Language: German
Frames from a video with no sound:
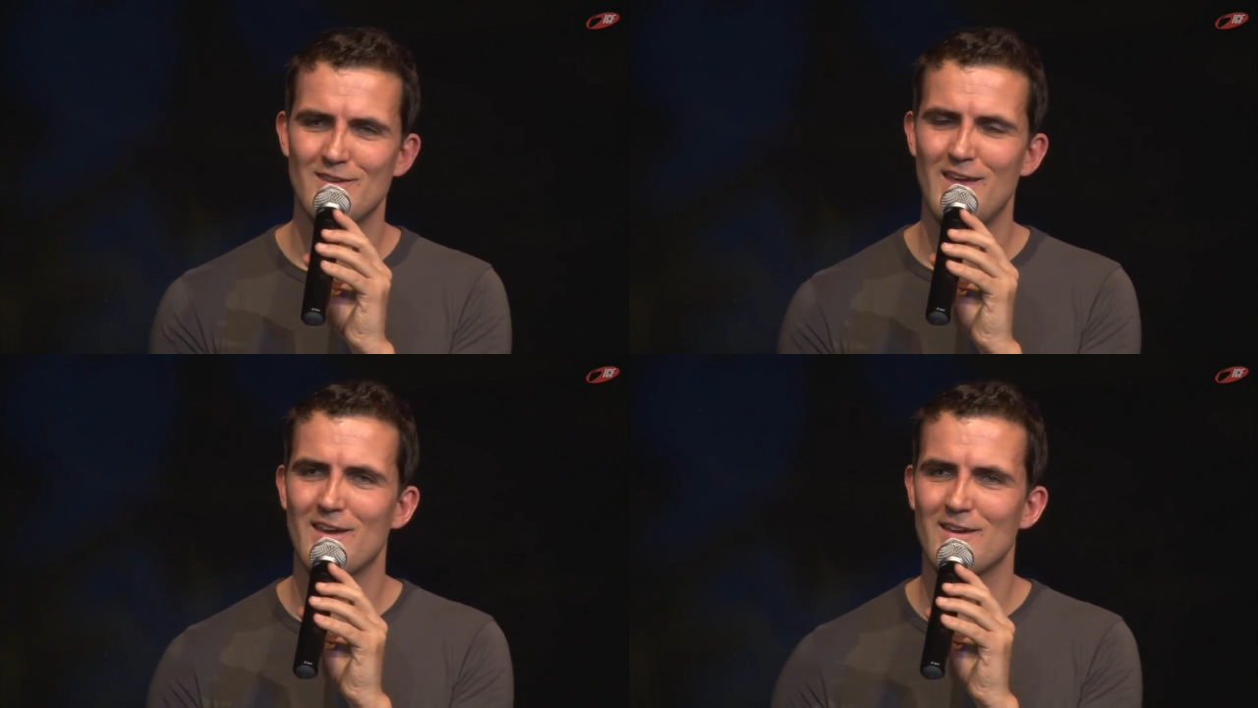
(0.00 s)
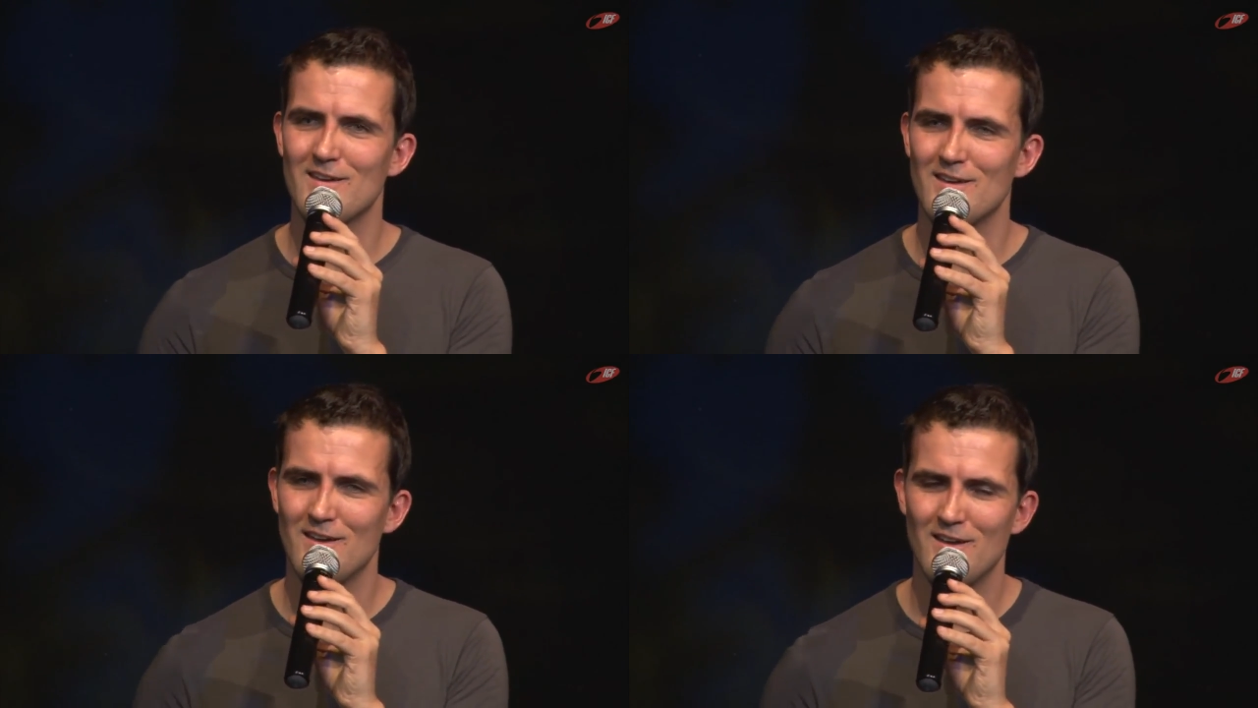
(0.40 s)

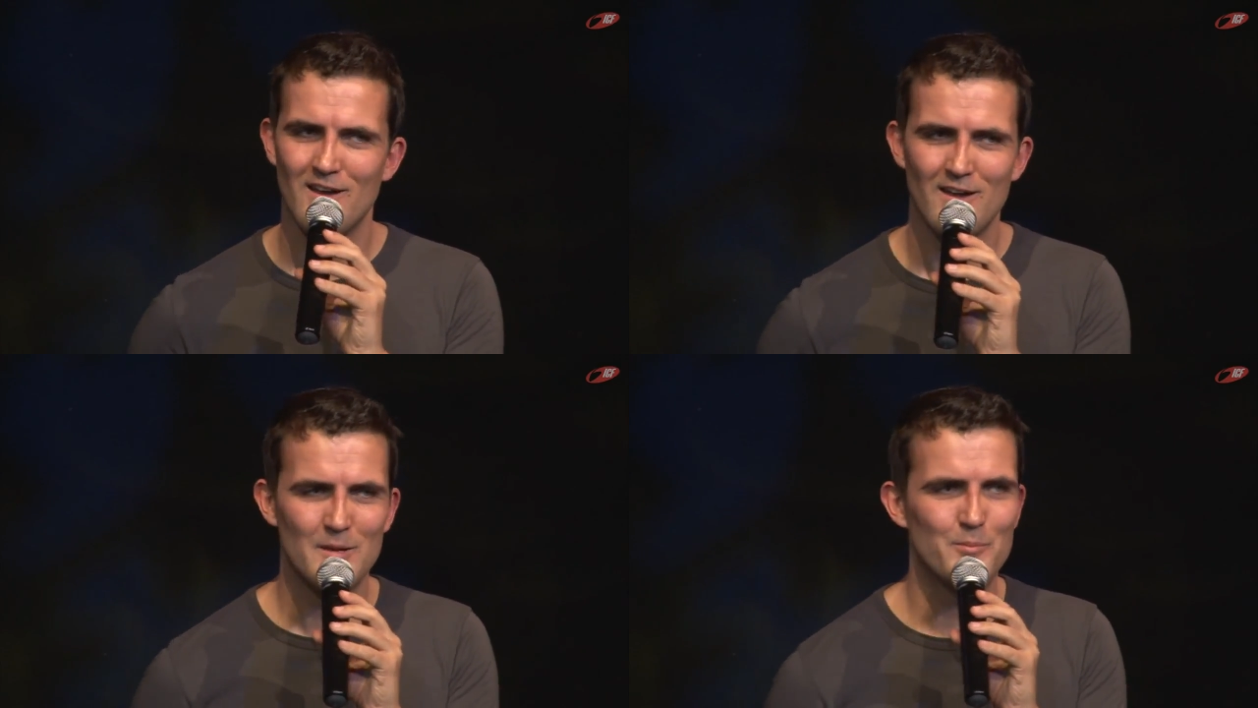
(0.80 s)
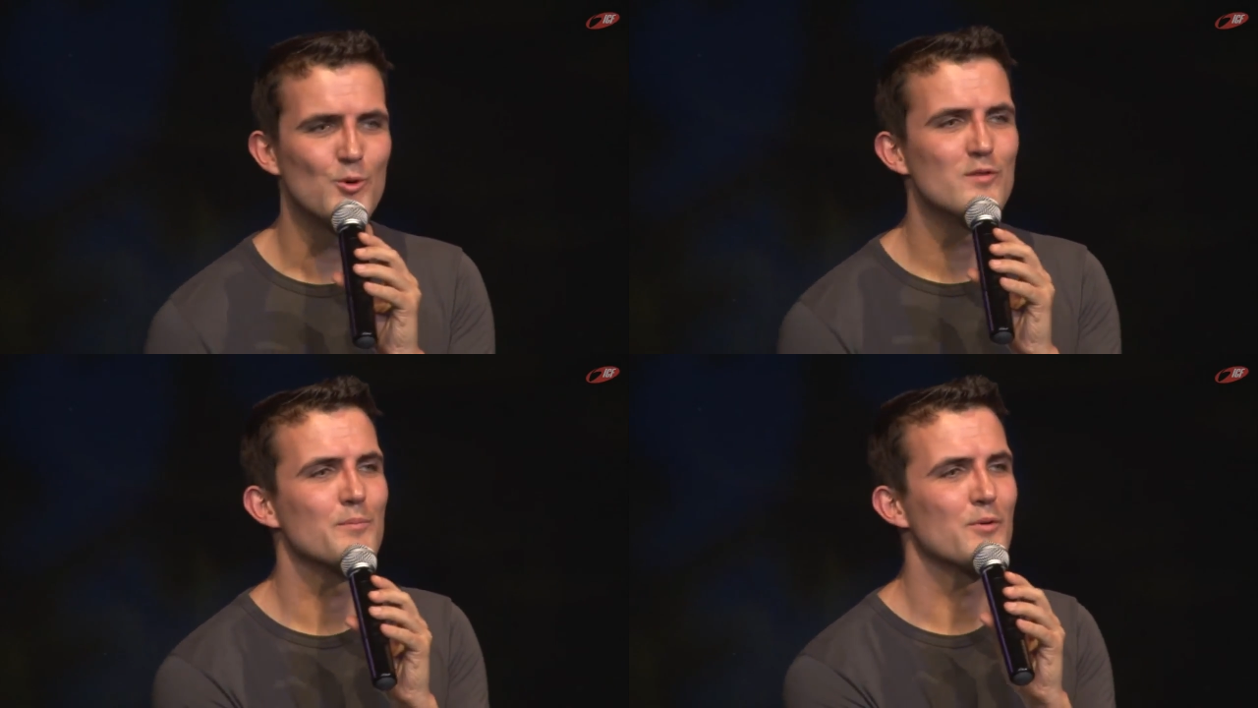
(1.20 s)
Serie
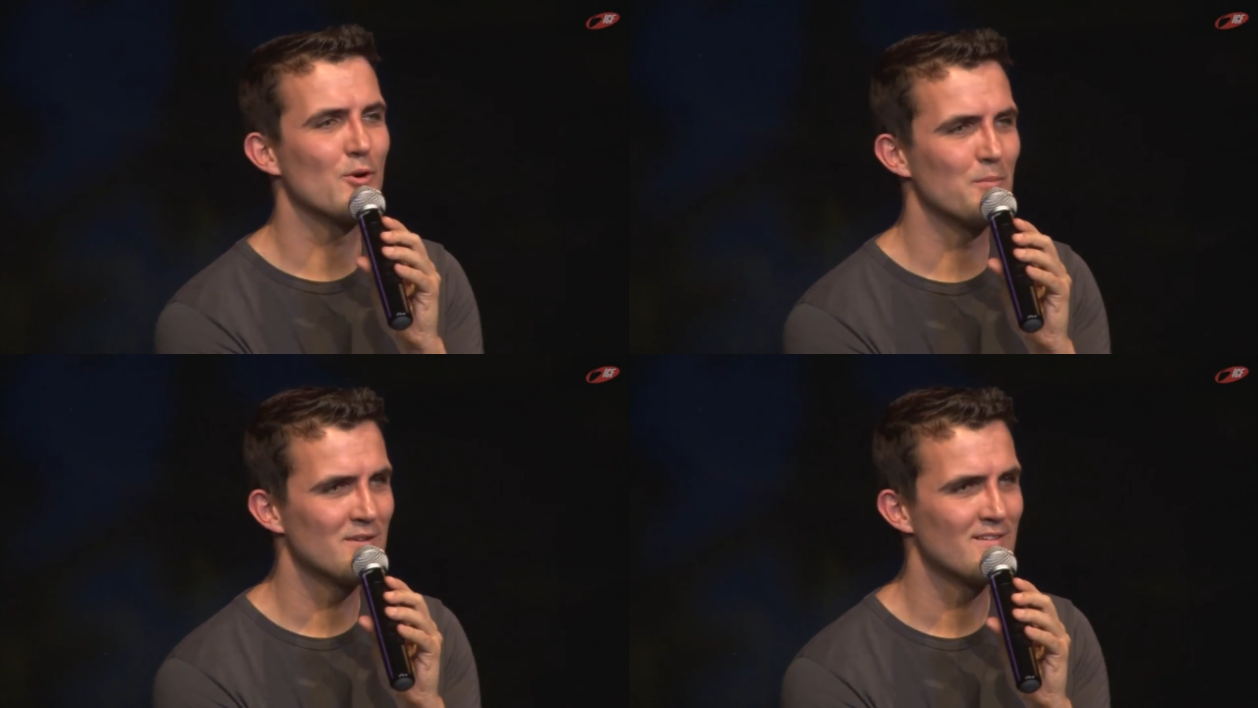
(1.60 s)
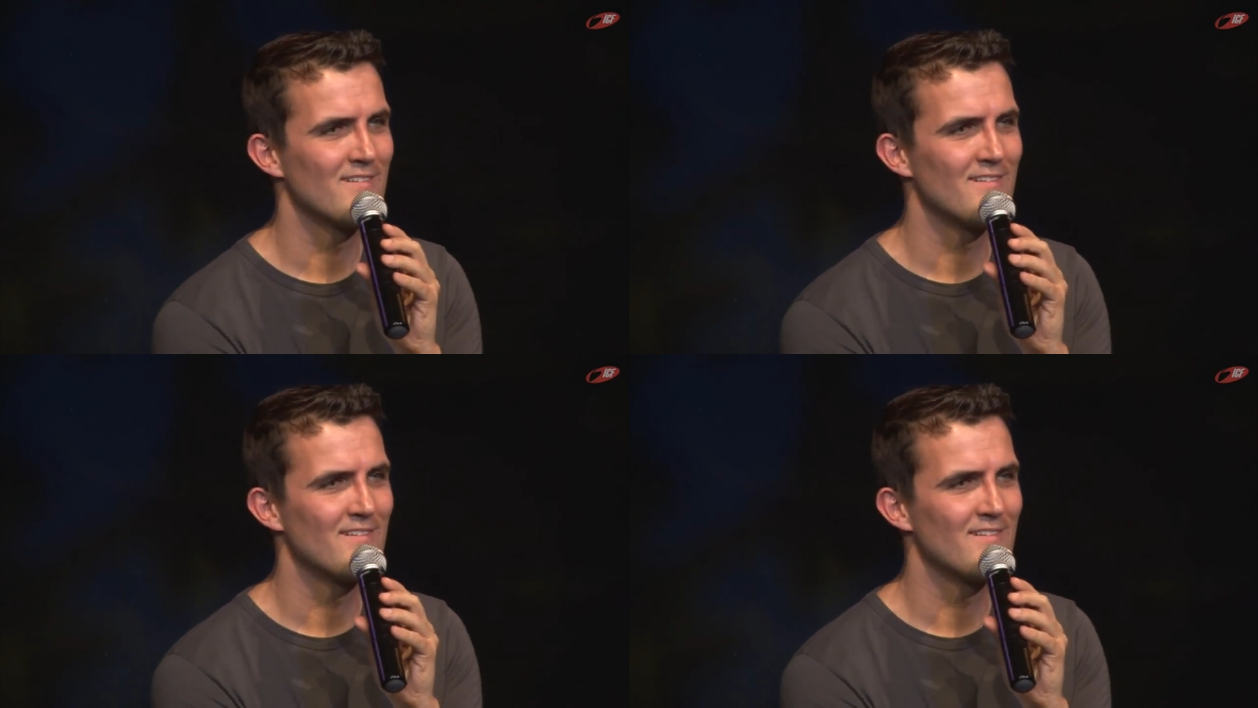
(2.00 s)
Impulse bekommt.